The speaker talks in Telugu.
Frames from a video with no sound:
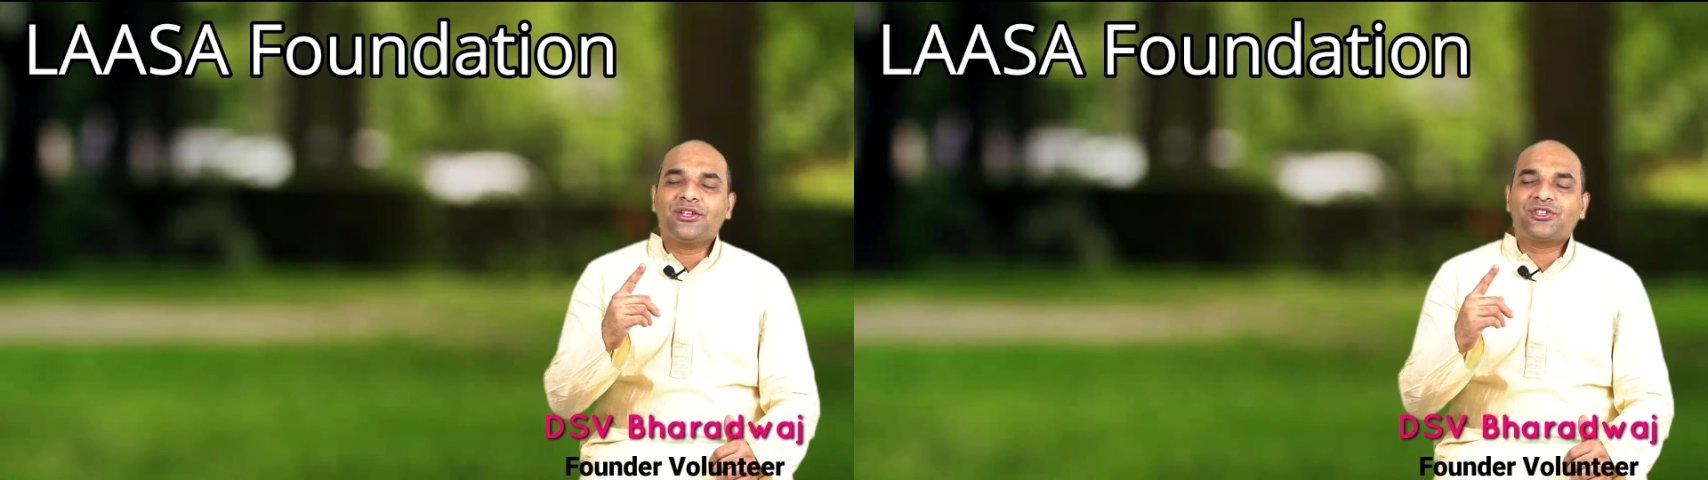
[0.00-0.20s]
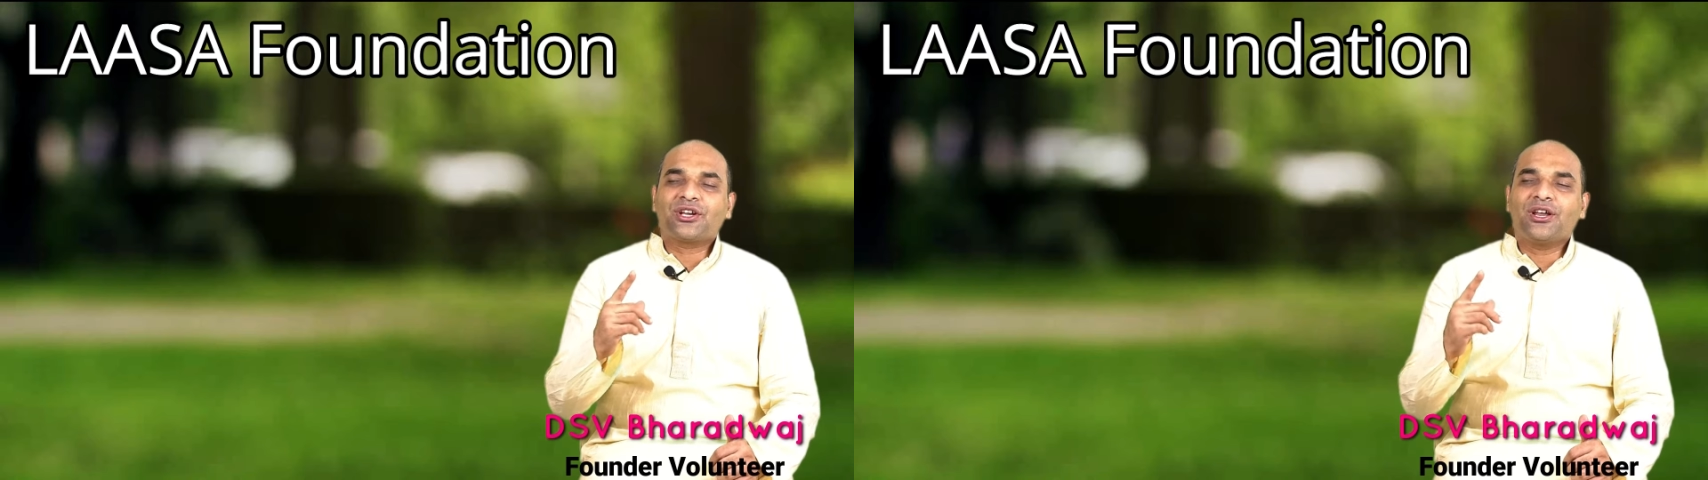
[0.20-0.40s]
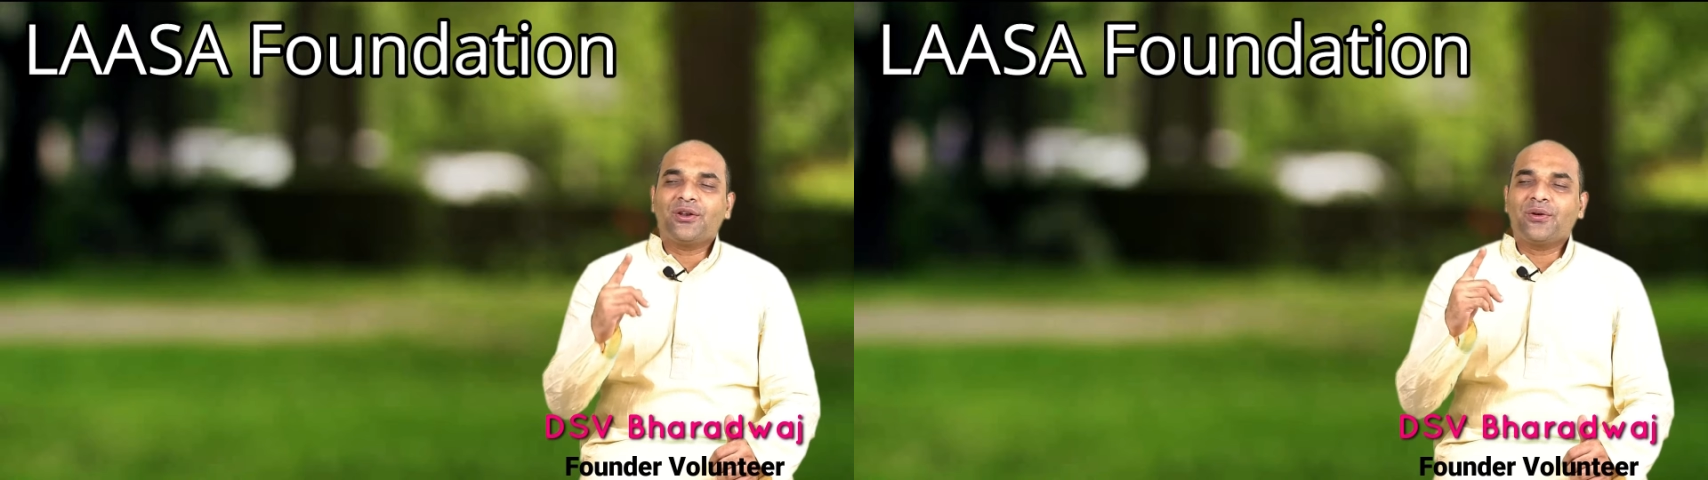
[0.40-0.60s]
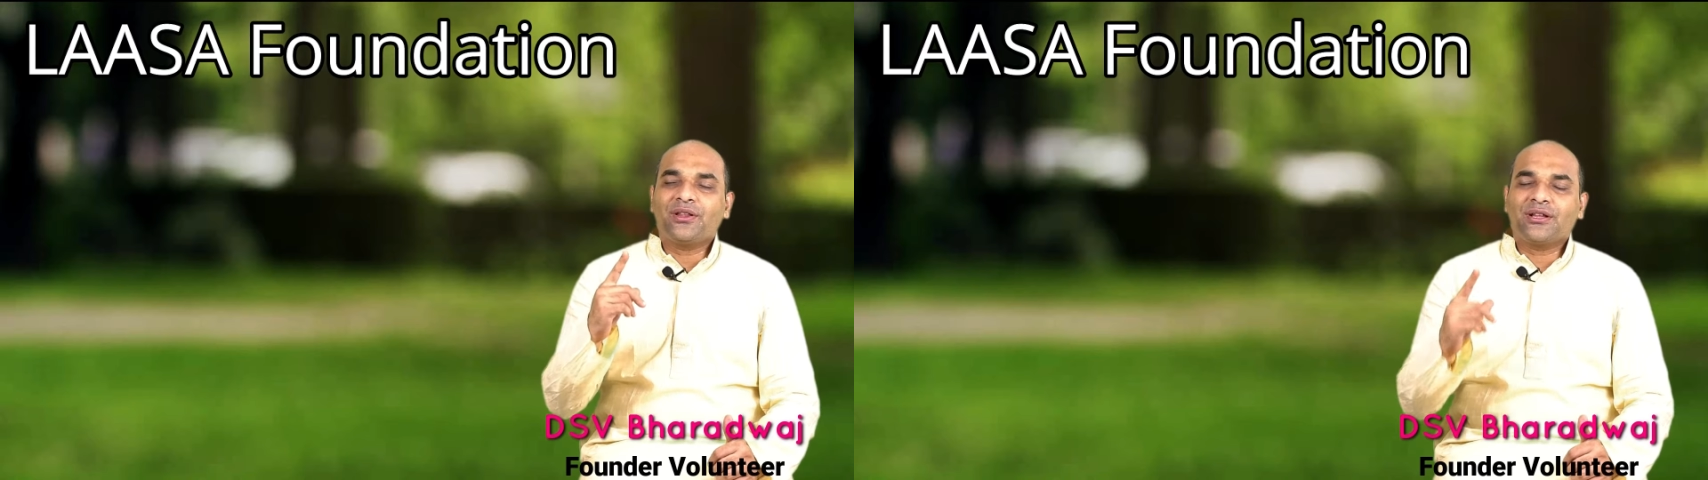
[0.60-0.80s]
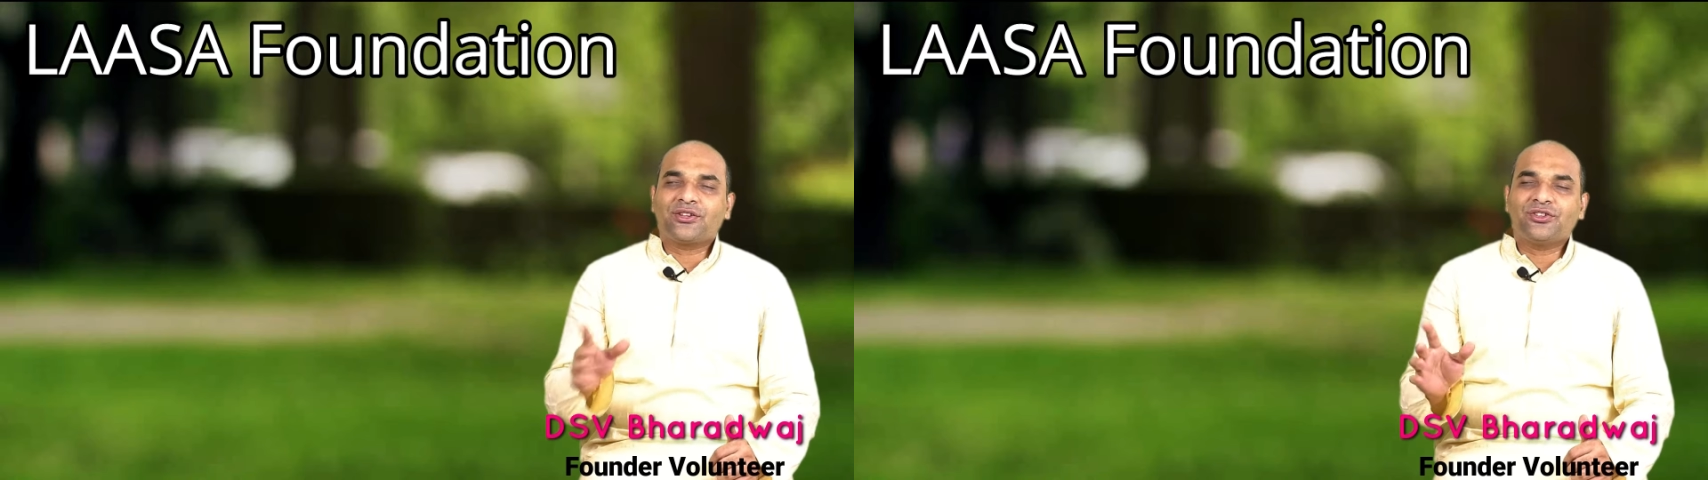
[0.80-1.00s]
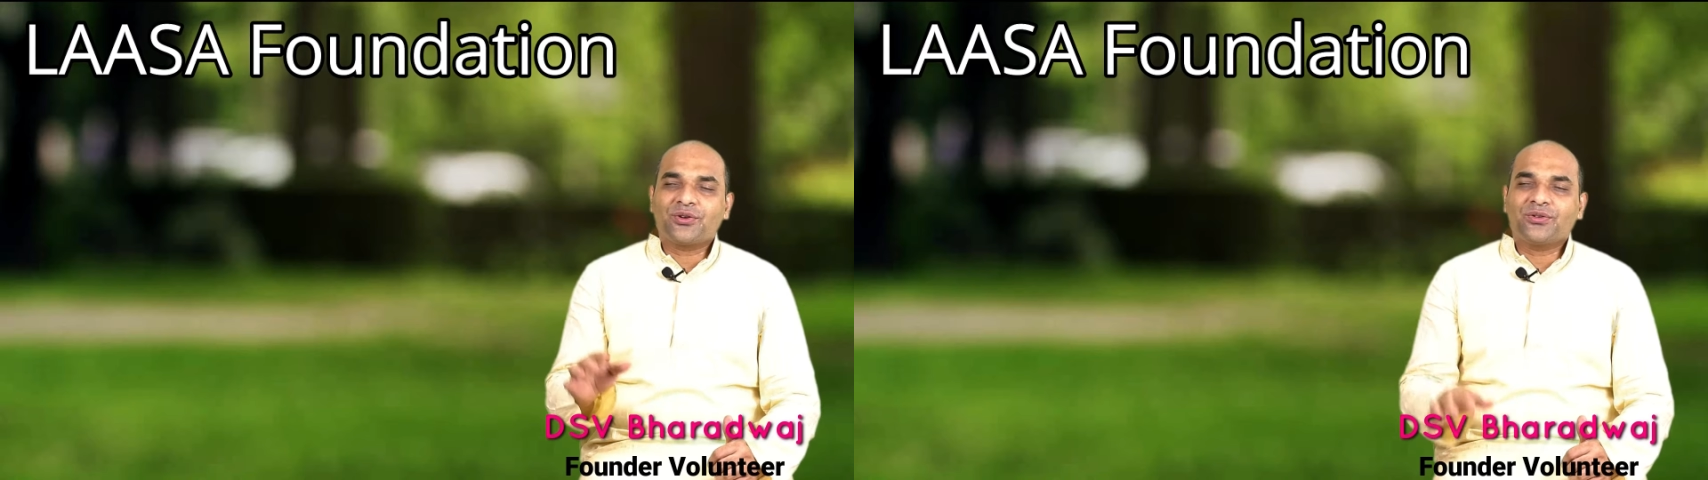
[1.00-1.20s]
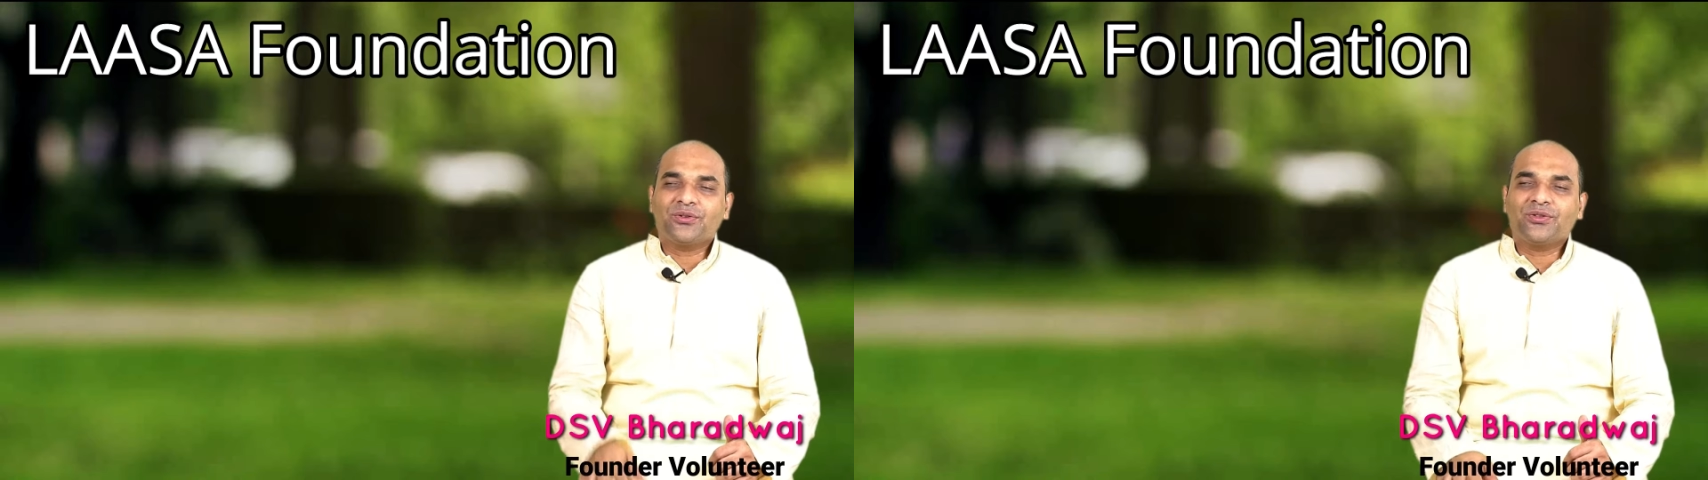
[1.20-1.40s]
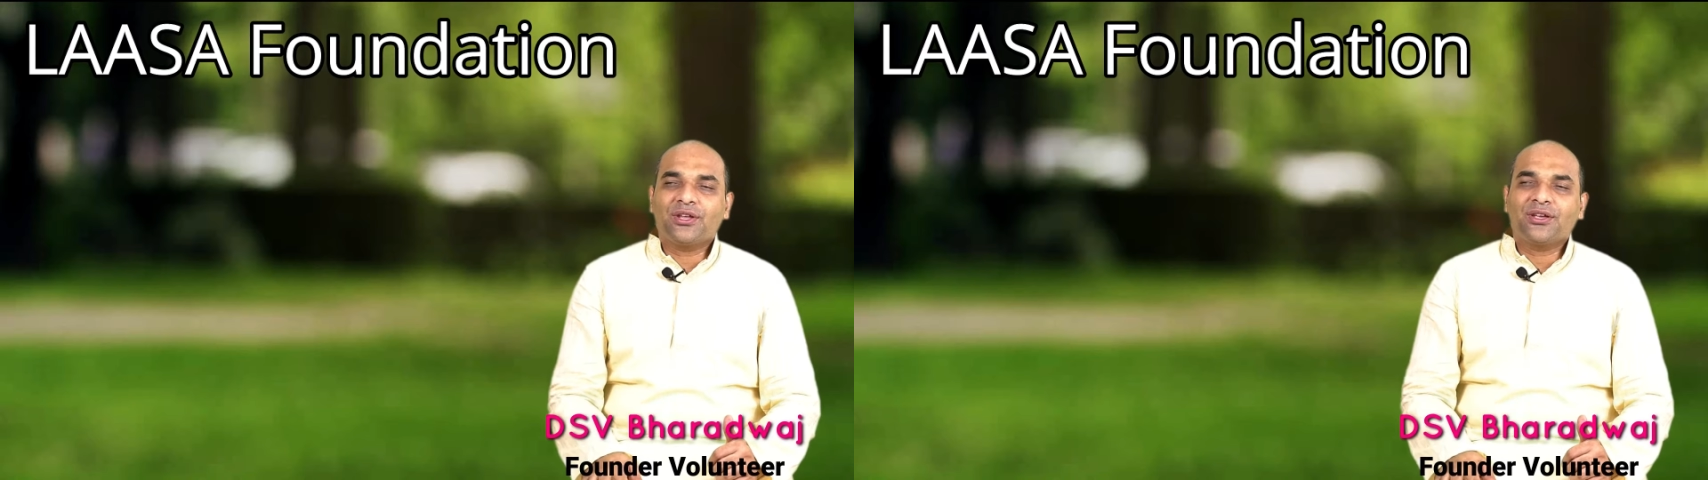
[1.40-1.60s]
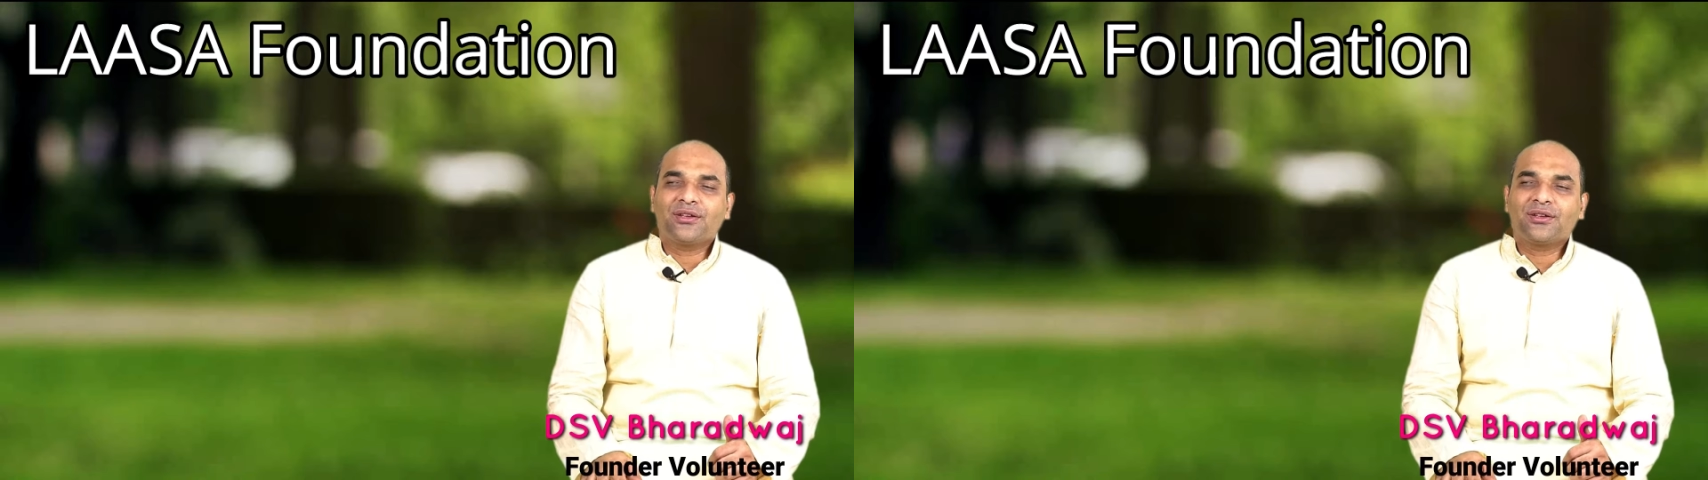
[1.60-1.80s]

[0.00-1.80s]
దర్శకంలో ఇదంతా ఉంది